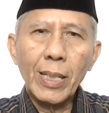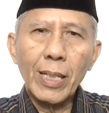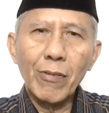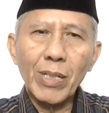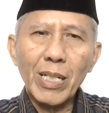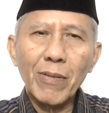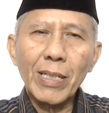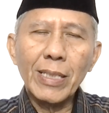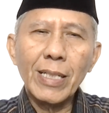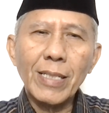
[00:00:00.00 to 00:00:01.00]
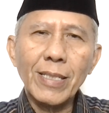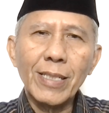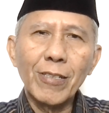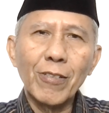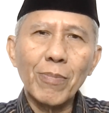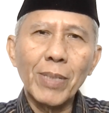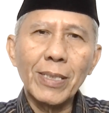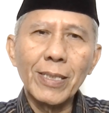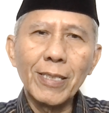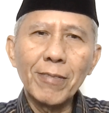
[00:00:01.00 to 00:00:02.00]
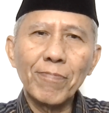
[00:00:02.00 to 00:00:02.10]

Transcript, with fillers: Kawan-kawan yang saya hormati,